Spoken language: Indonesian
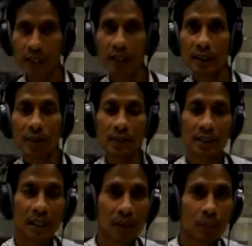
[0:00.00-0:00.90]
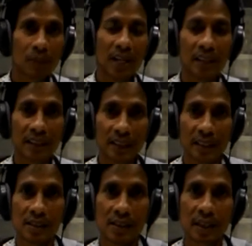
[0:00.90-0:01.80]
tetapi secara
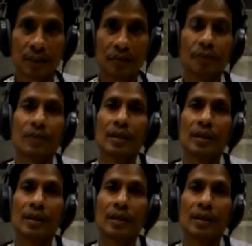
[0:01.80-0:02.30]
praktis ya